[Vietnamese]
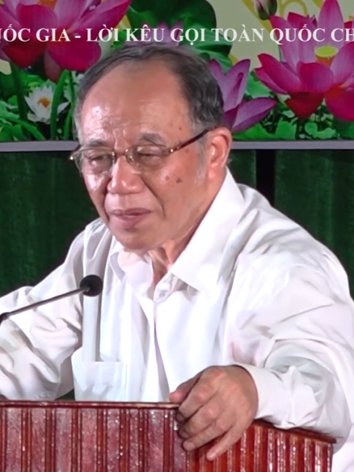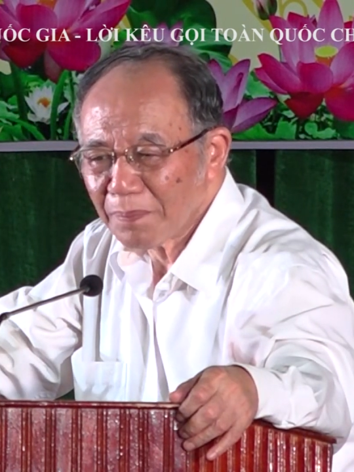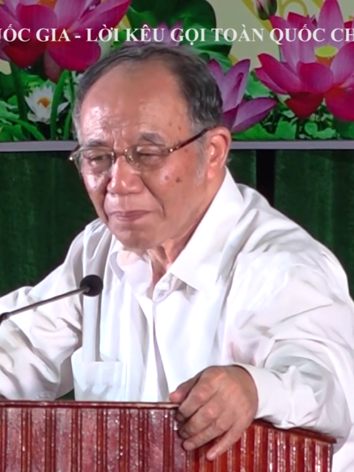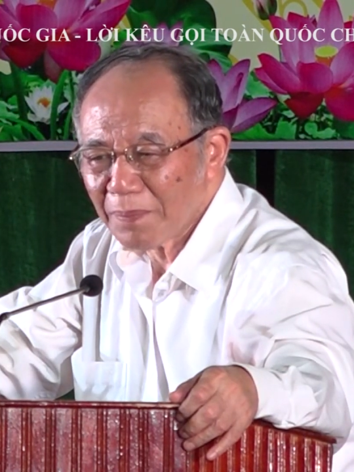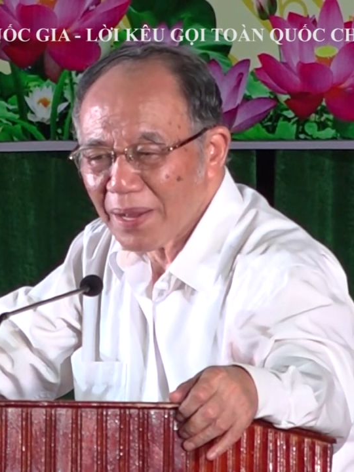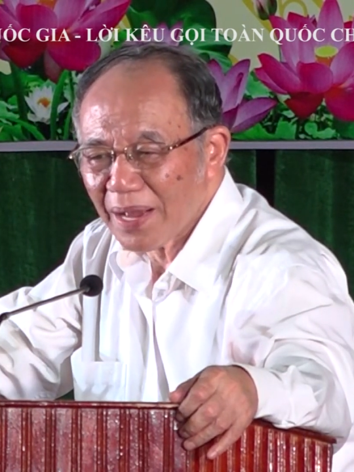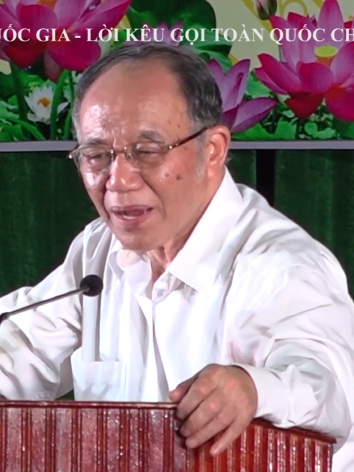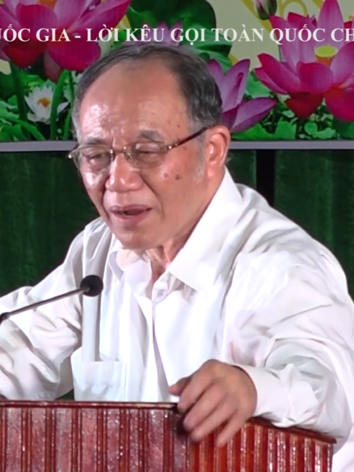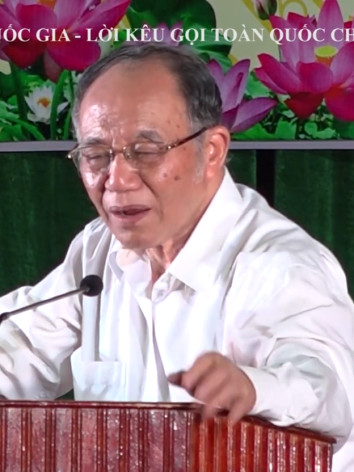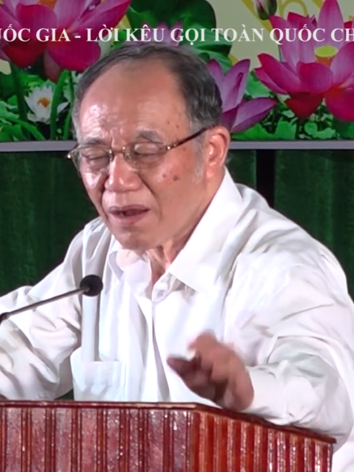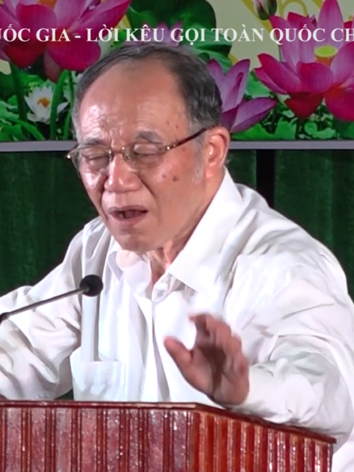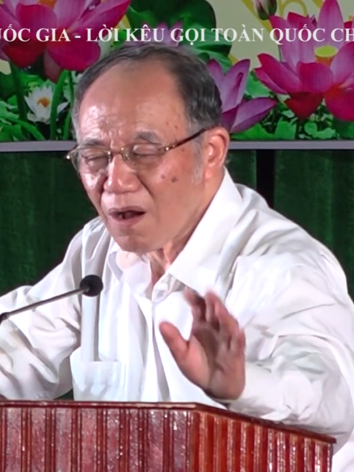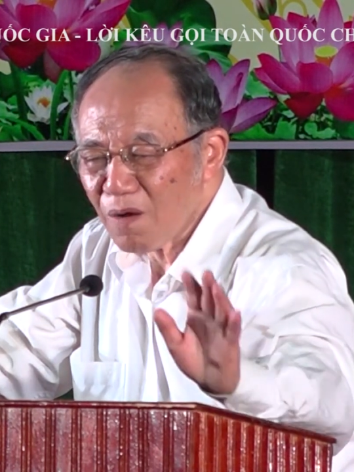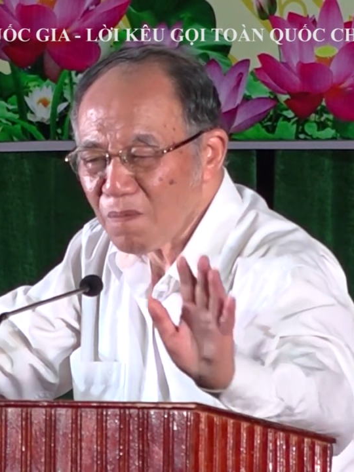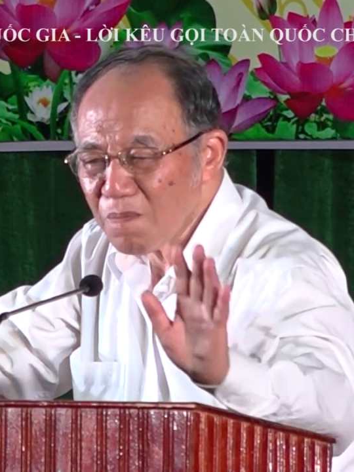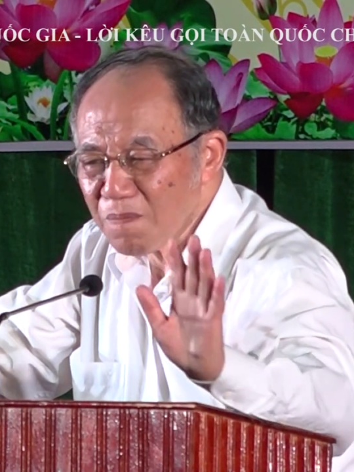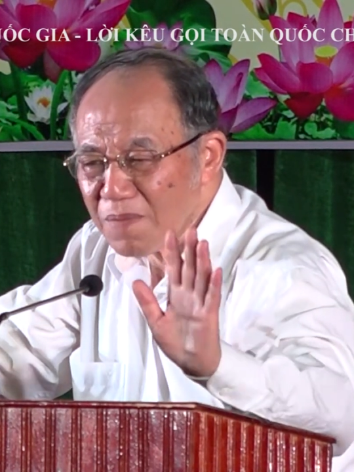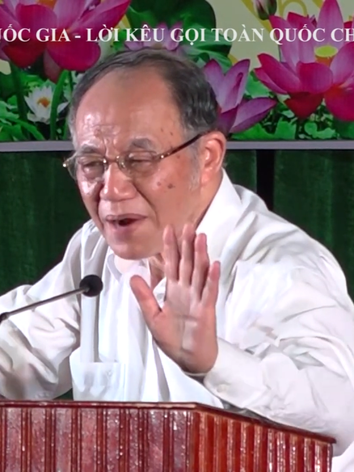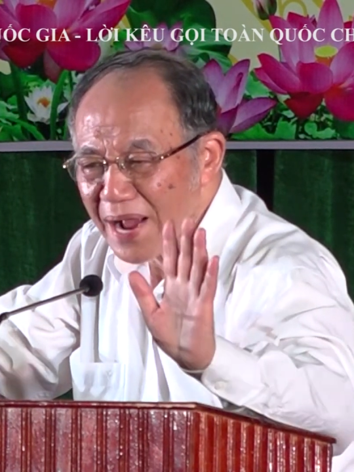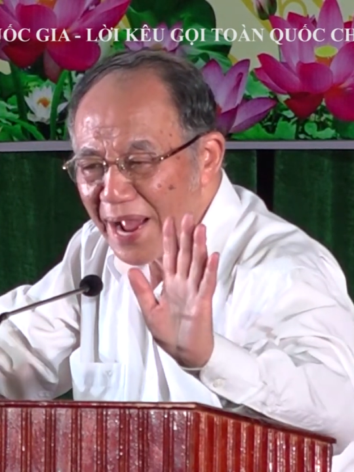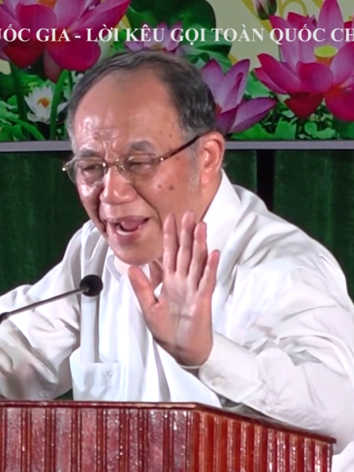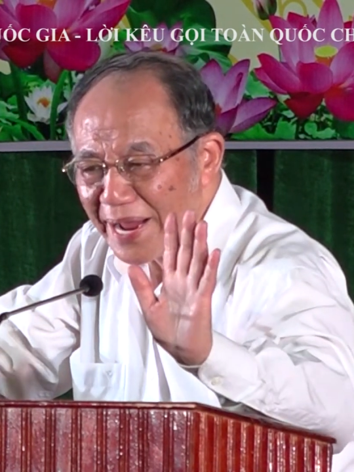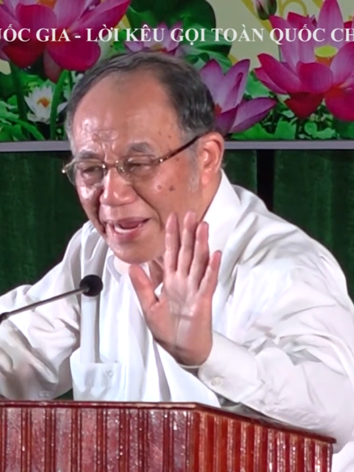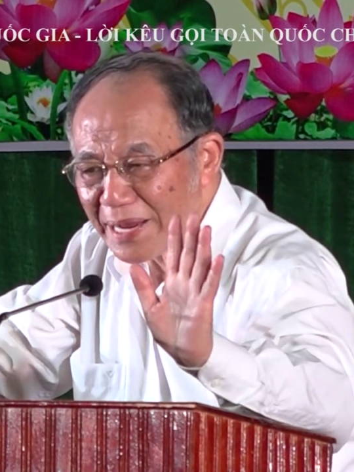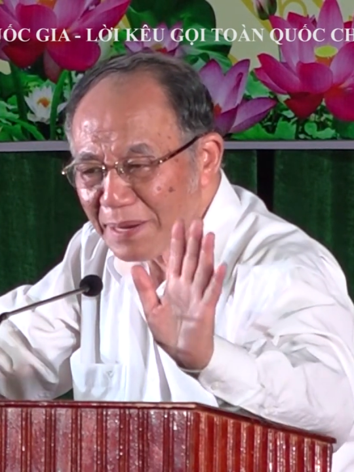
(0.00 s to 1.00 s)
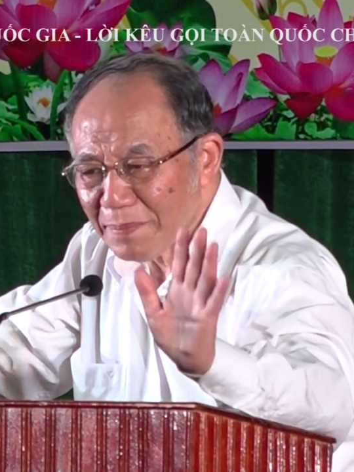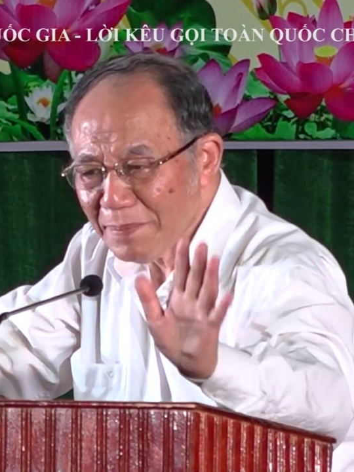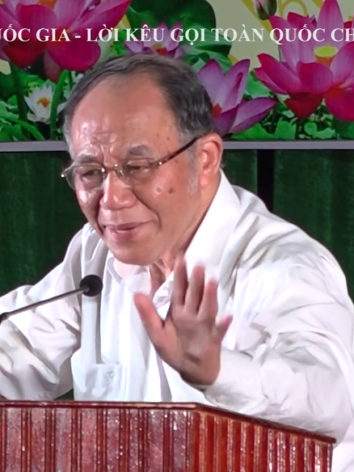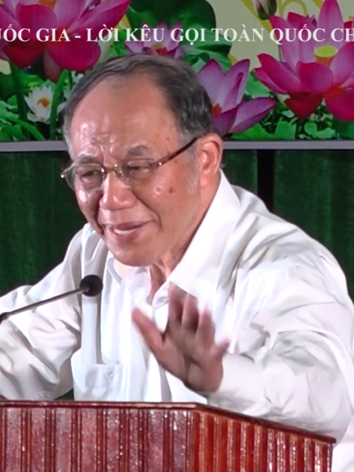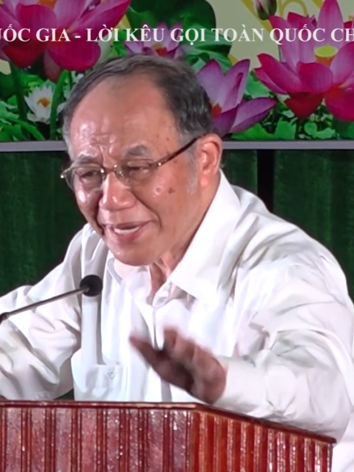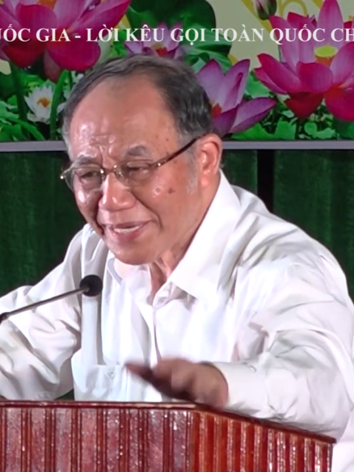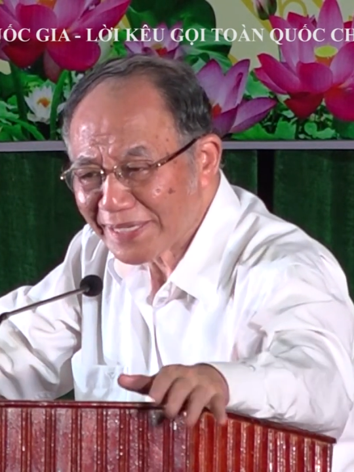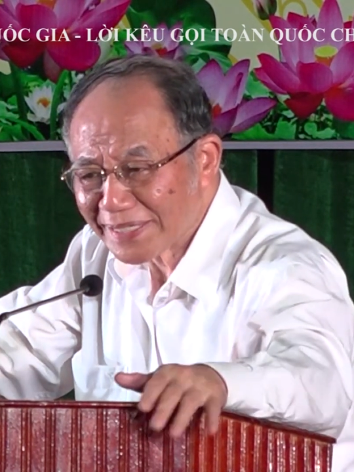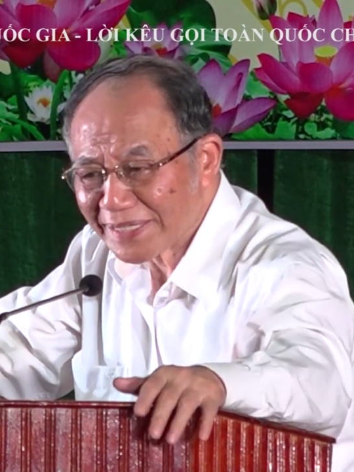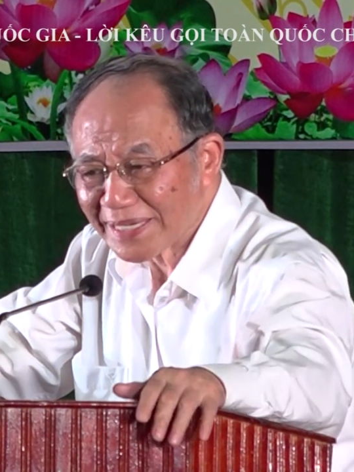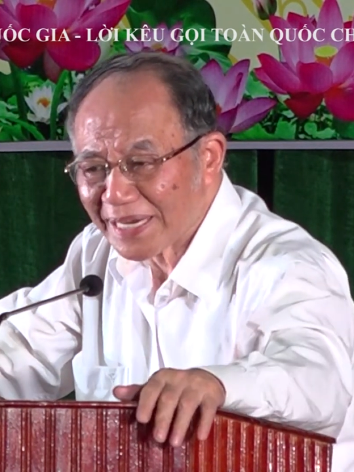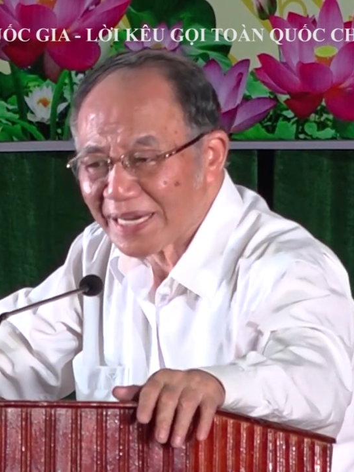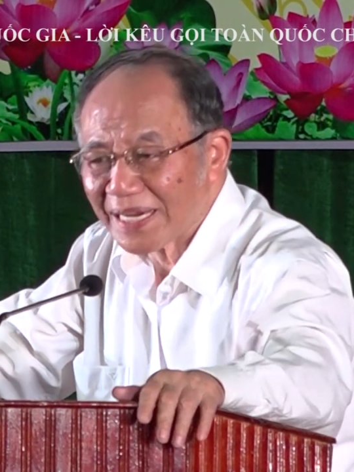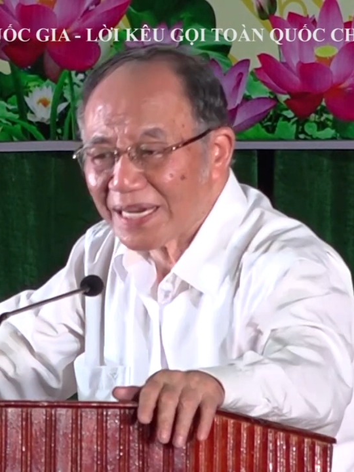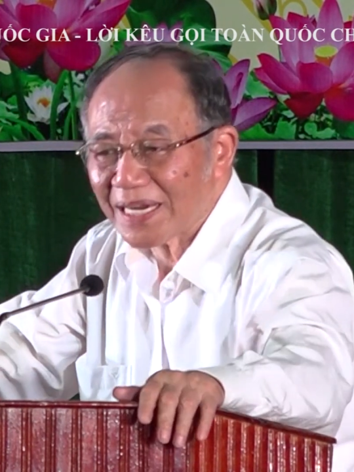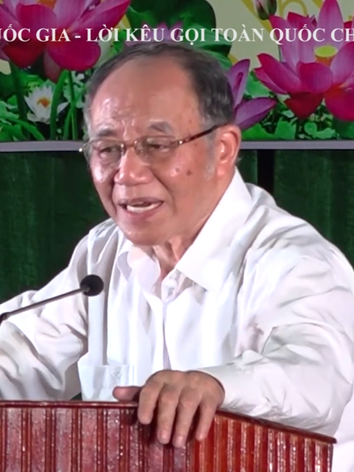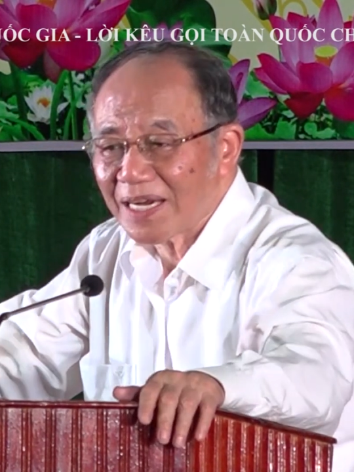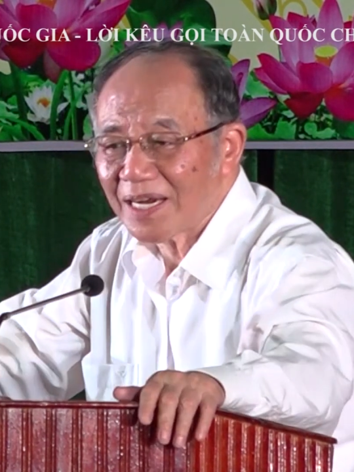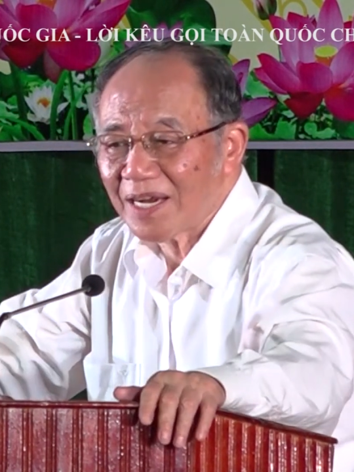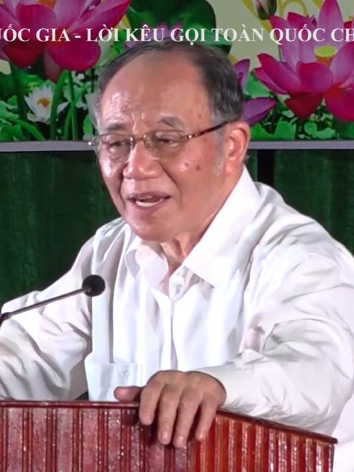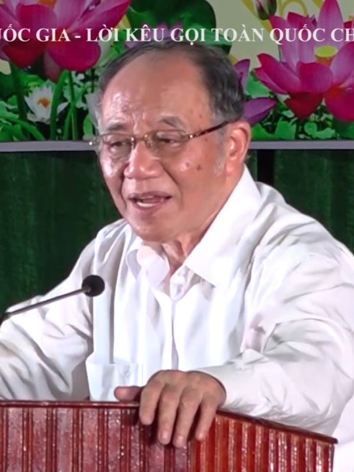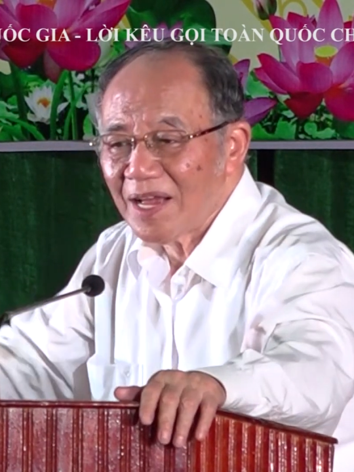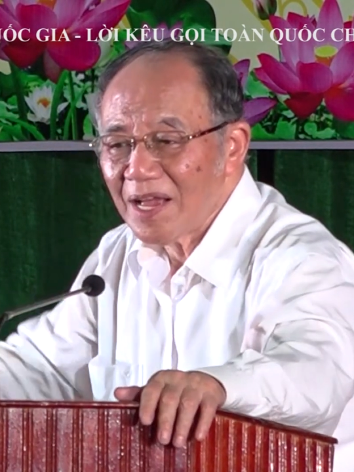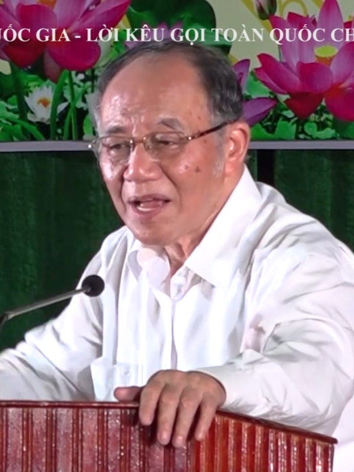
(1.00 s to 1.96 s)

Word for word: Mà không ai biết rằng